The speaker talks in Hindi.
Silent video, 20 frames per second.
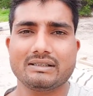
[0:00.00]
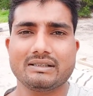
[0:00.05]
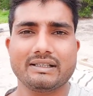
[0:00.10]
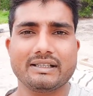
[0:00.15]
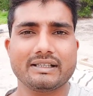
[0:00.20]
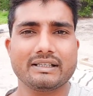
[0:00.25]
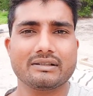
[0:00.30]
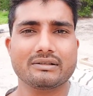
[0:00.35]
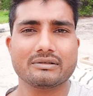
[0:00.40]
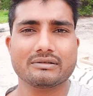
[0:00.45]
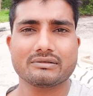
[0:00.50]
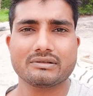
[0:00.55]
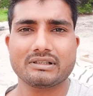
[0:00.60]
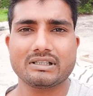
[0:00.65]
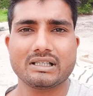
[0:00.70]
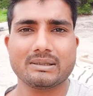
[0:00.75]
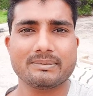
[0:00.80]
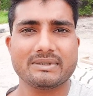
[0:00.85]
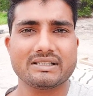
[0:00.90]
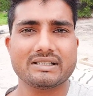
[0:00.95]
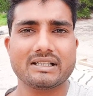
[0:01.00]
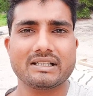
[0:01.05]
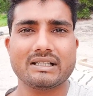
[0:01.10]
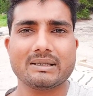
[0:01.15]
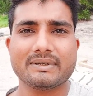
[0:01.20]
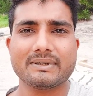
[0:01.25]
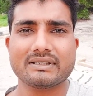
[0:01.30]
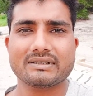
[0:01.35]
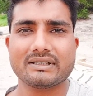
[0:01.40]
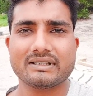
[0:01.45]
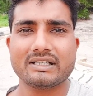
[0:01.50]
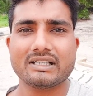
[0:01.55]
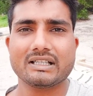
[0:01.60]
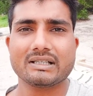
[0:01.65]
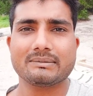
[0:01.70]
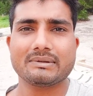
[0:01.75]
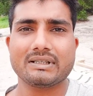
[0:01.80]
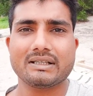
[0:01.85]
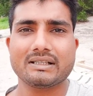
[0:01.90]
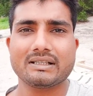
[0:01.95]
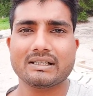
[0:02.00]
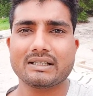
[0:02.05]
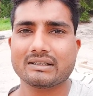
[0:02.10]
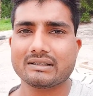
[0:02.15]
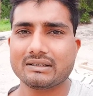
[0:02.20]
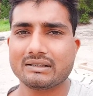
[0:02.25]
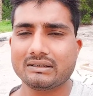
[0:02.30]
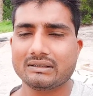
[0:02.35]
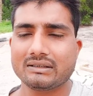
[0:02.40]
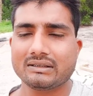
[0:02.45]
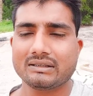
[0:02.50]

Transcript: देखिए दोस्तों यहाँ पर ज़्यादा पैसा नहीं कमाया जाता